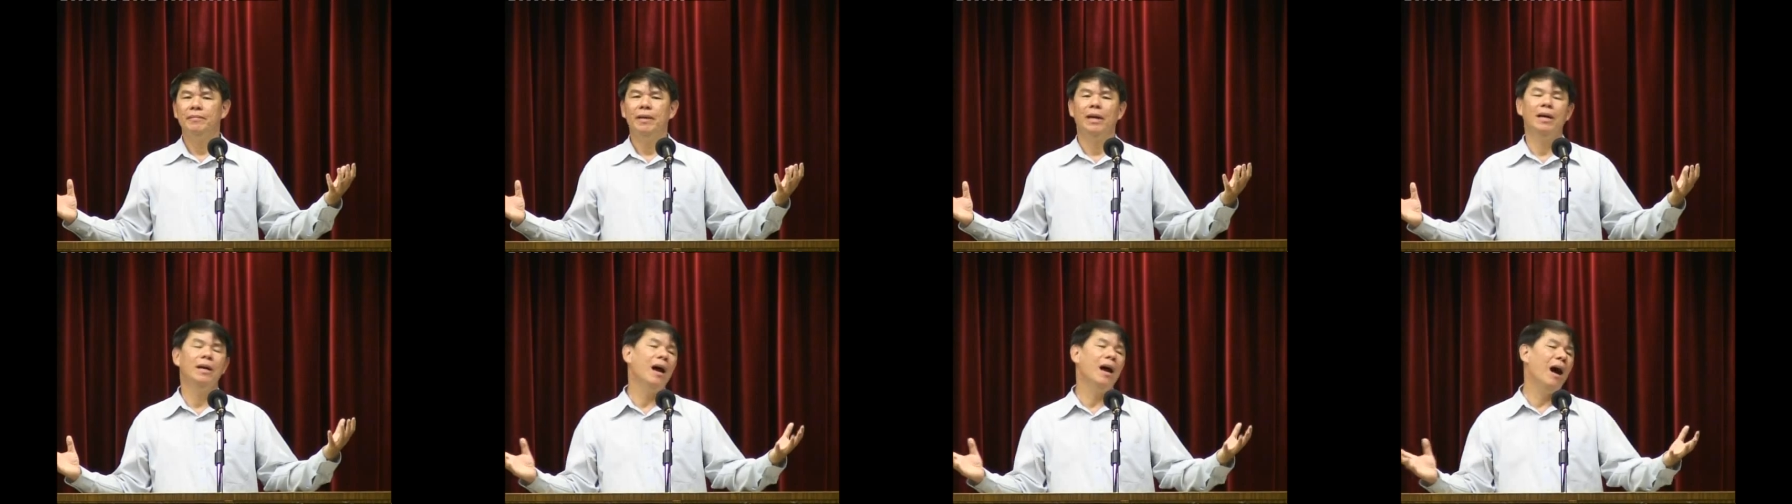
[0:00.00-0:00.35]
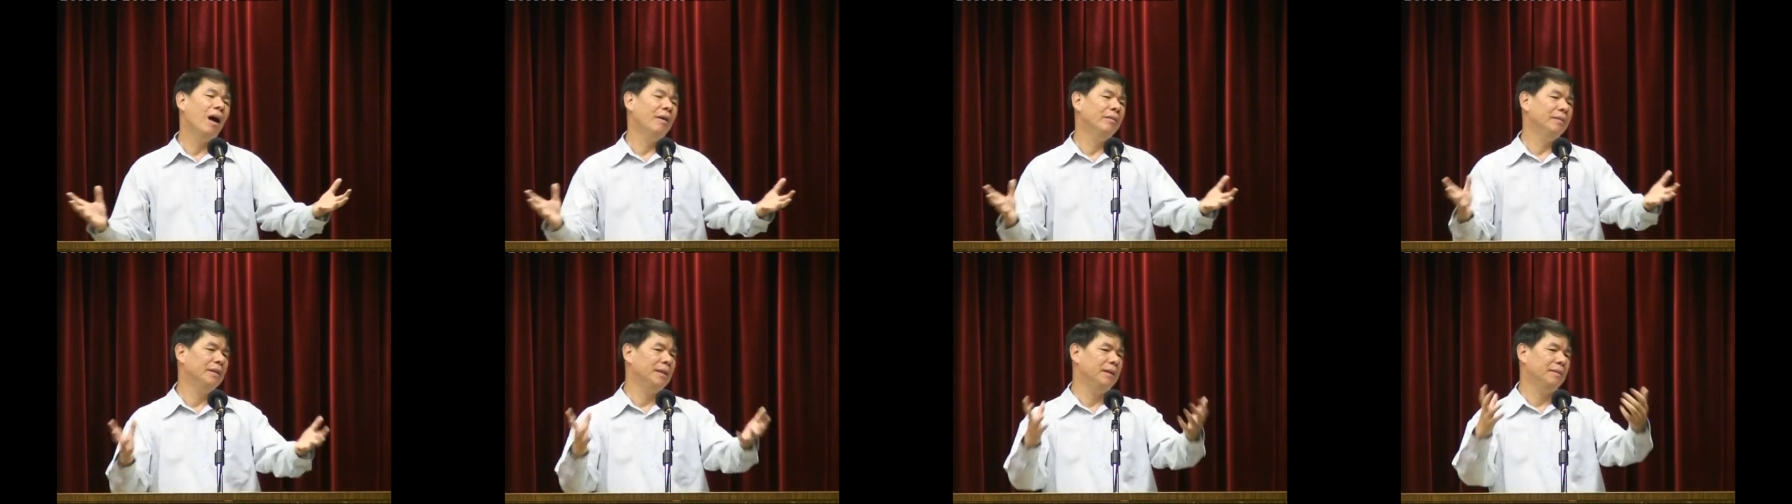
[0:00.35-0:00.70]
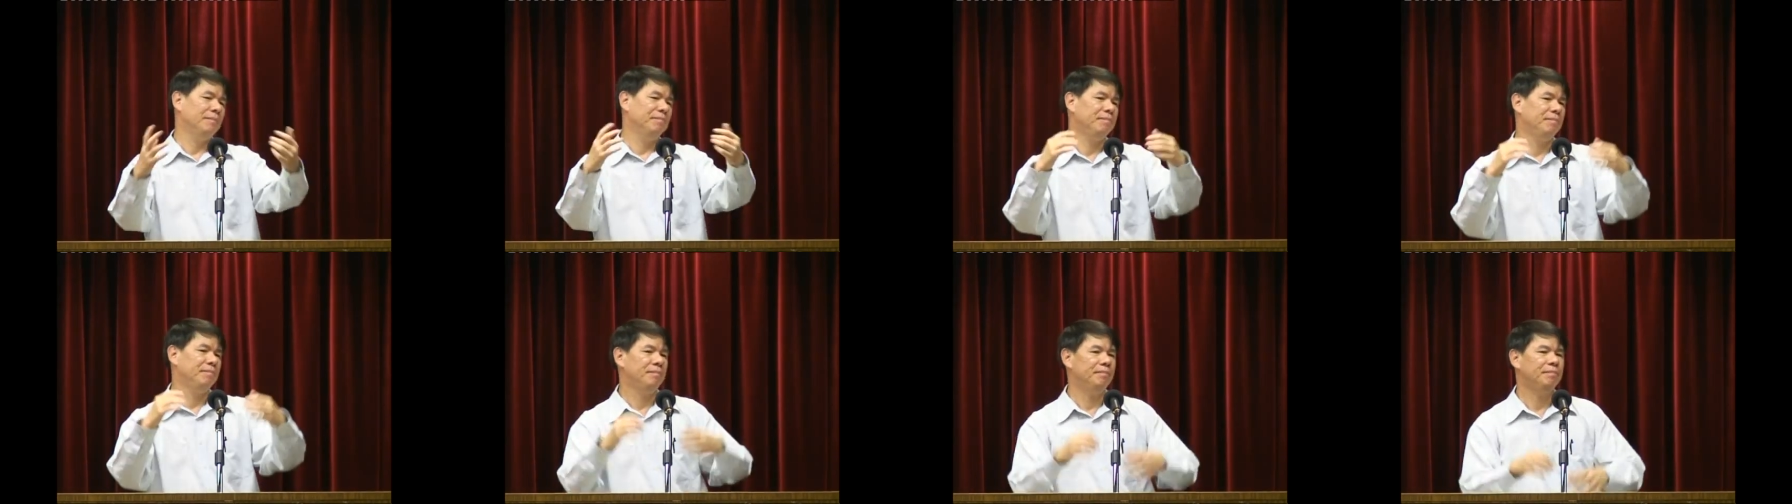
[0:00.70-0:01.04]
很好的，
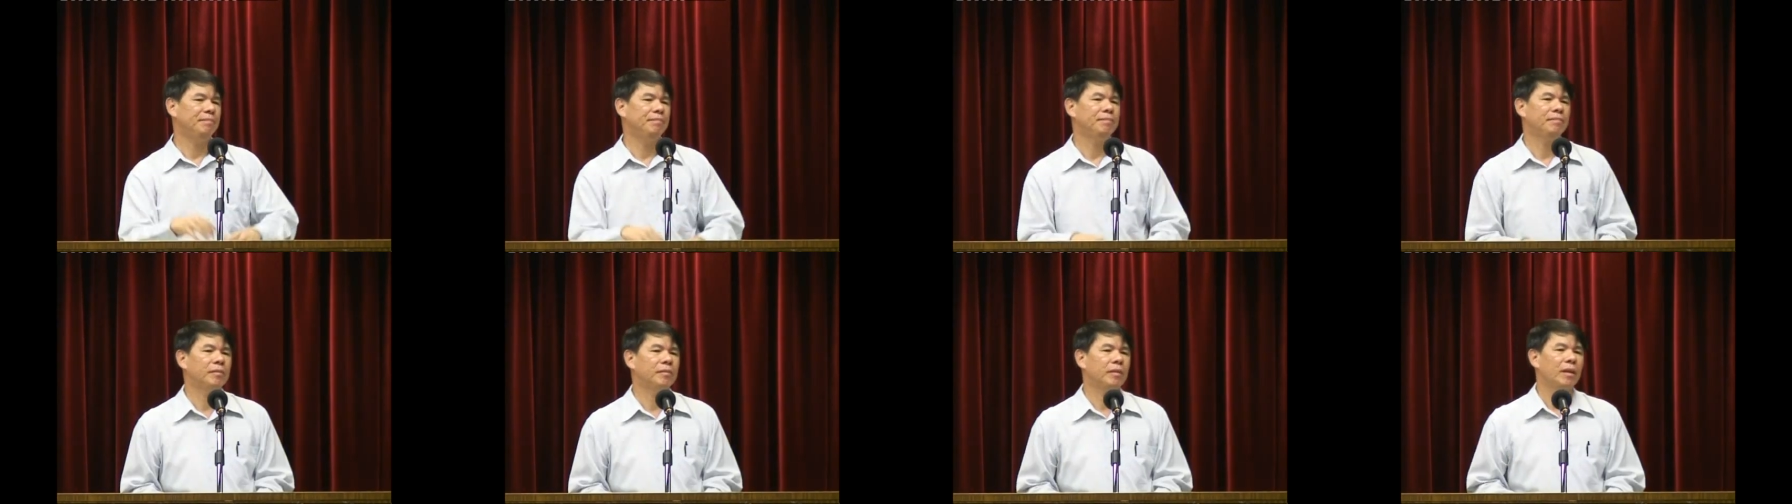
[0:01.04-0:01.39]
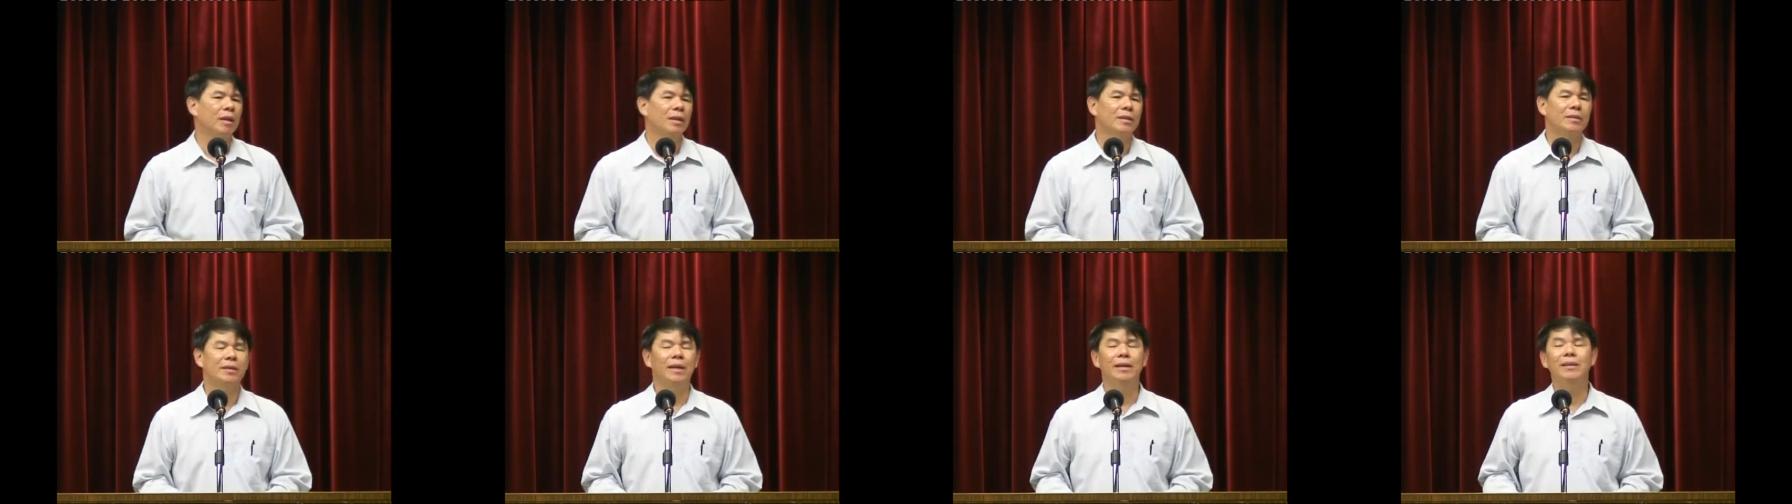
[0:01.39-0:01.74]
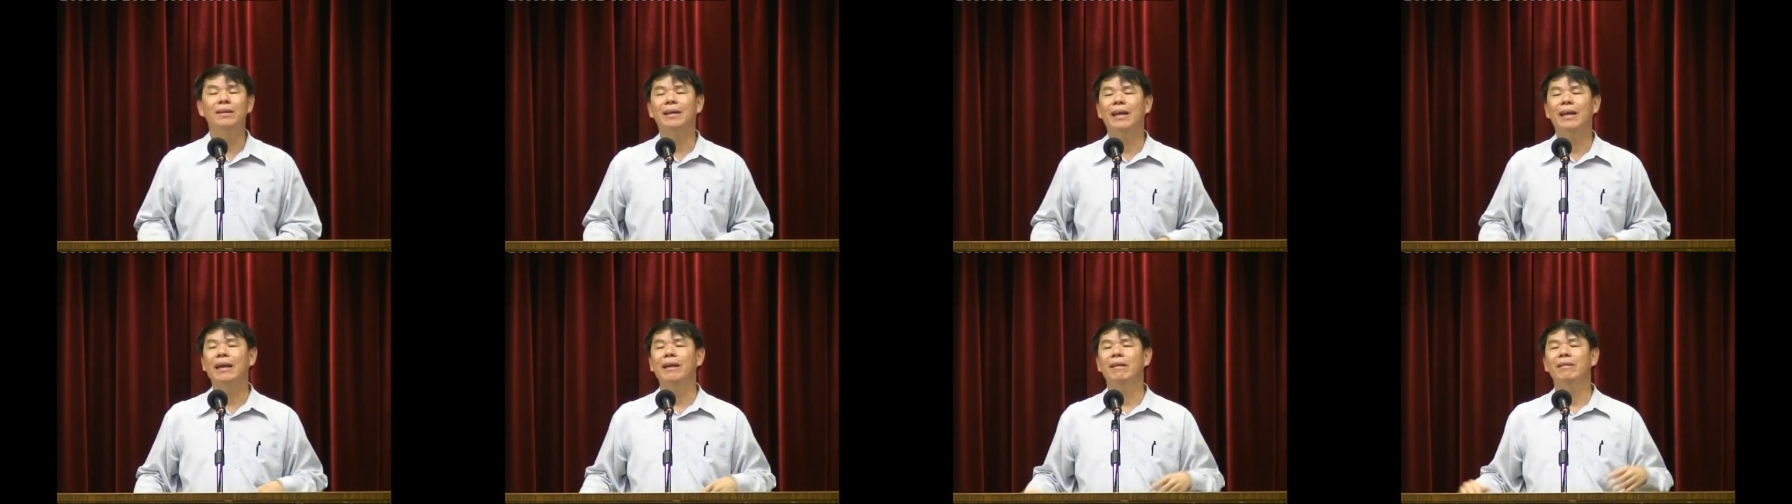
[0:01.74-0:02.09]
神
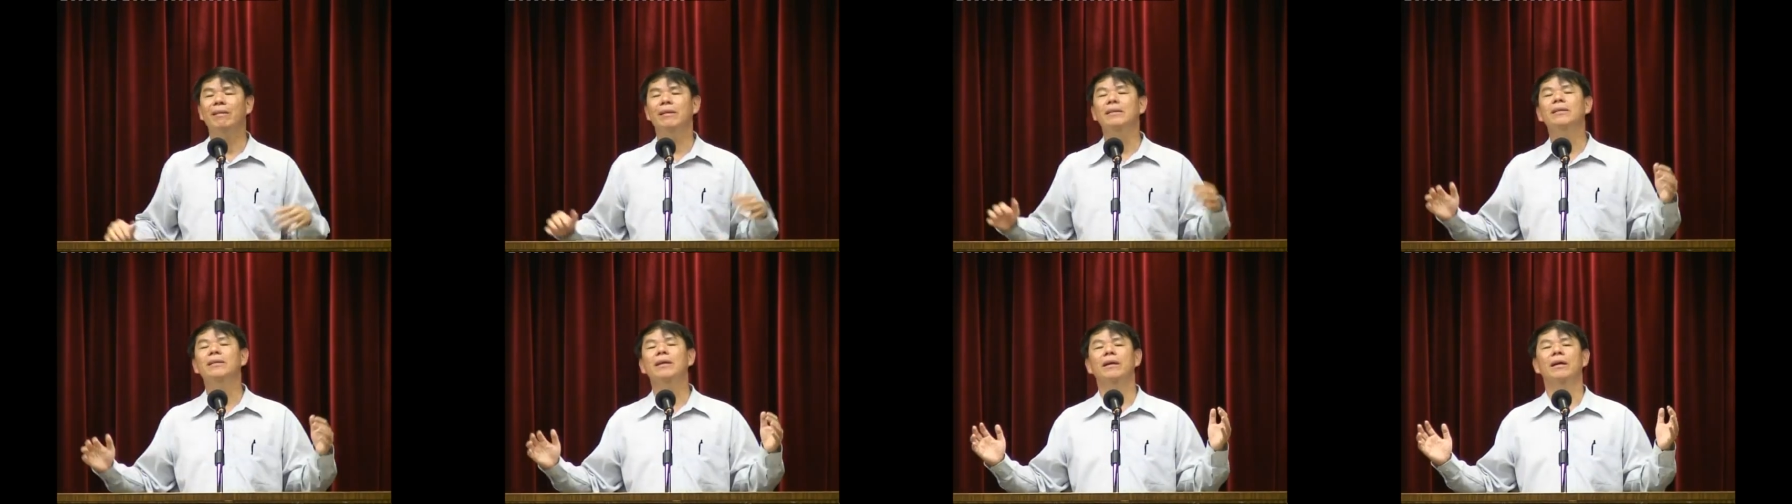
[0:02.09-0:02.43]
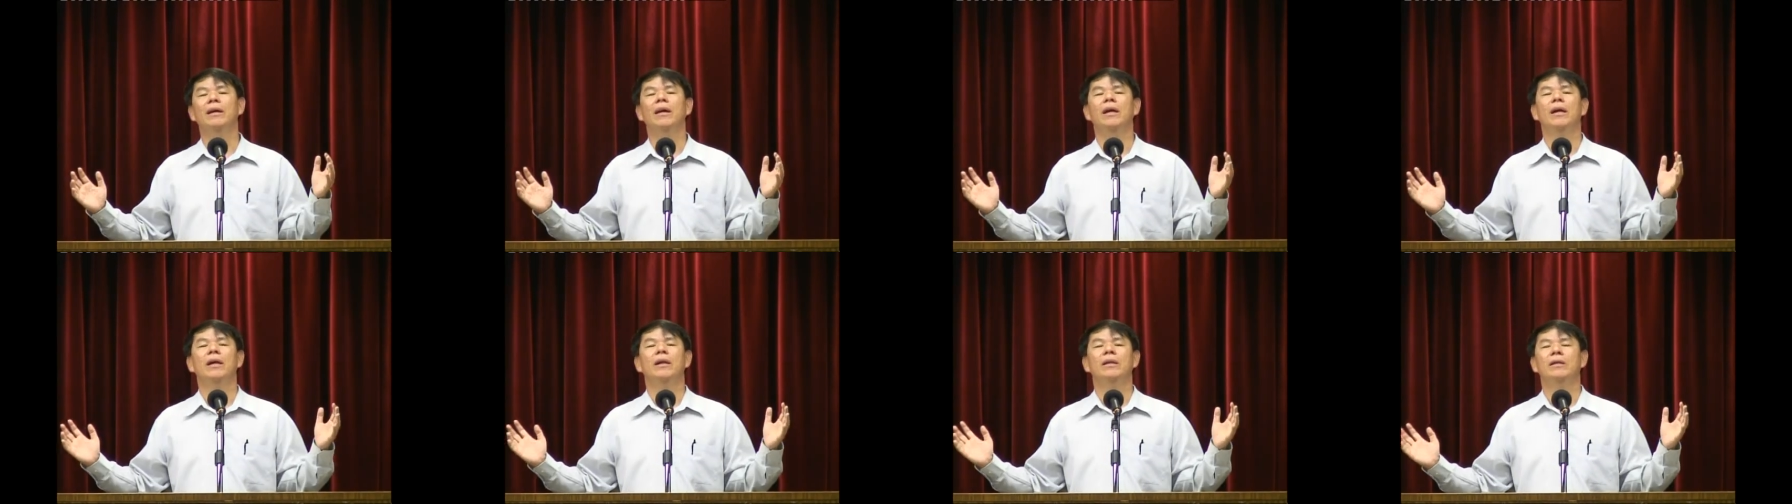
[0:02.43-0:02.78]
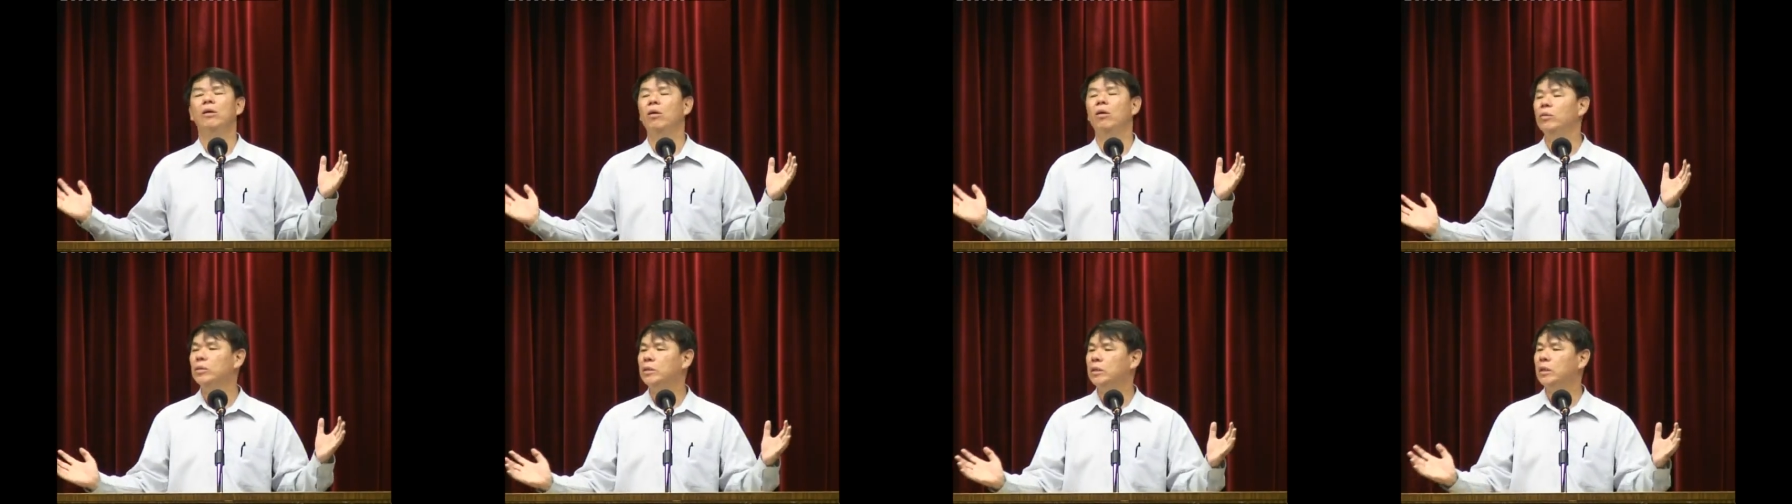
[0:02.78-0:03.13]
给人的
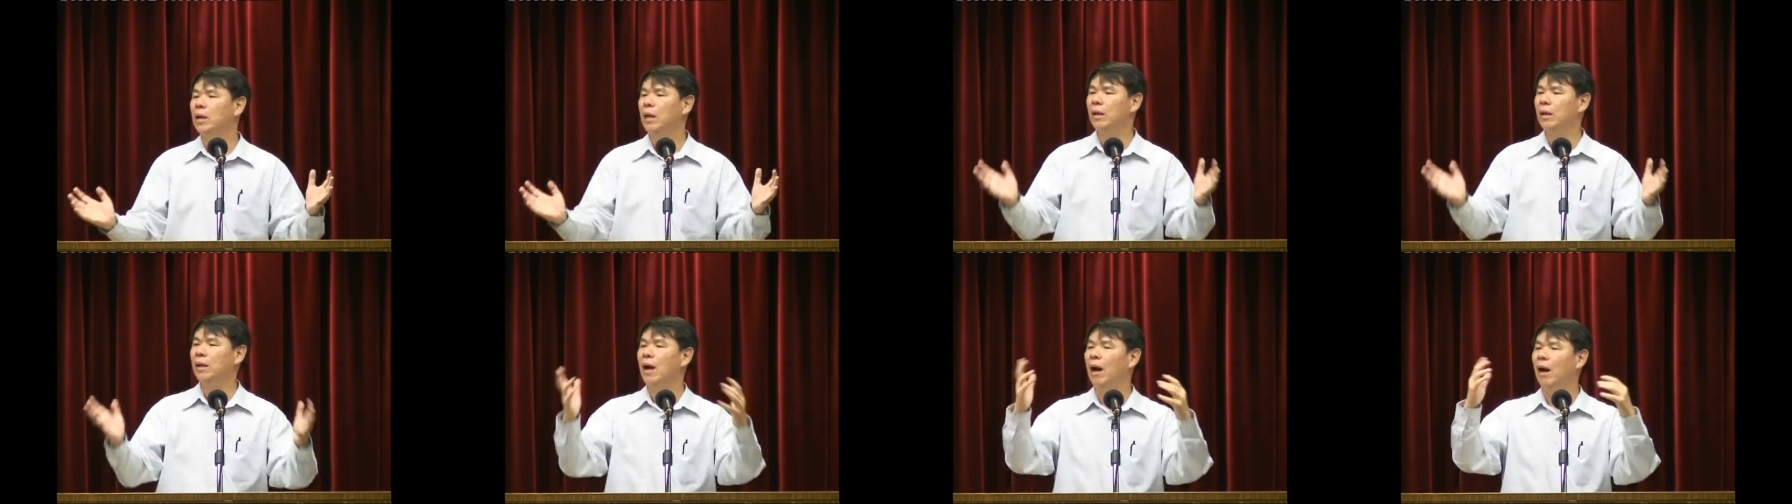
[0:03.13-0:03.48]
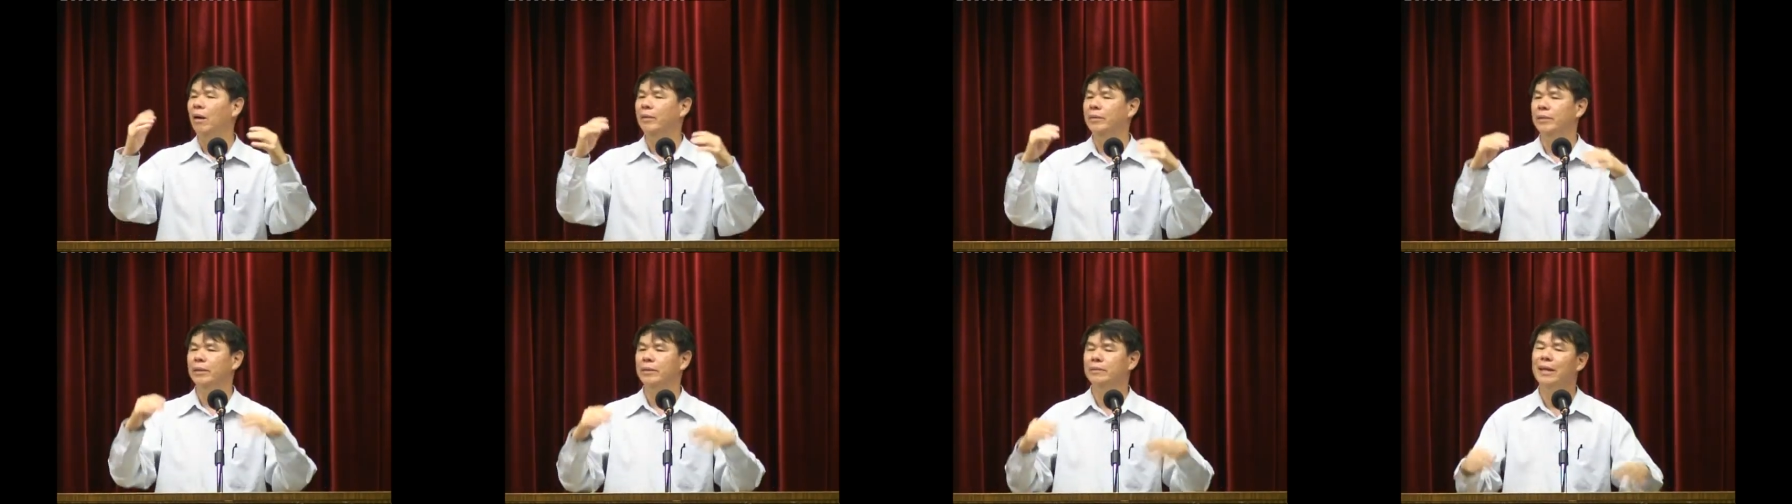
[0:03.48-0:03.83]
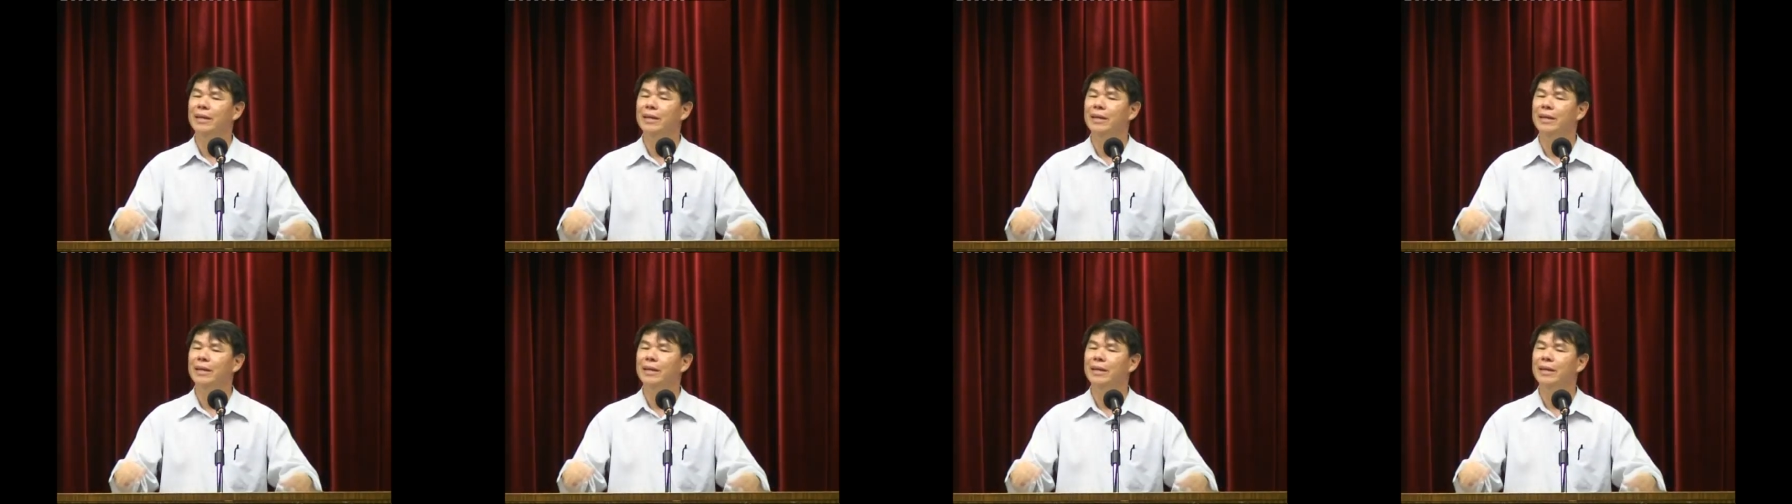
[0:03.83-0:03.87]
都是很好的。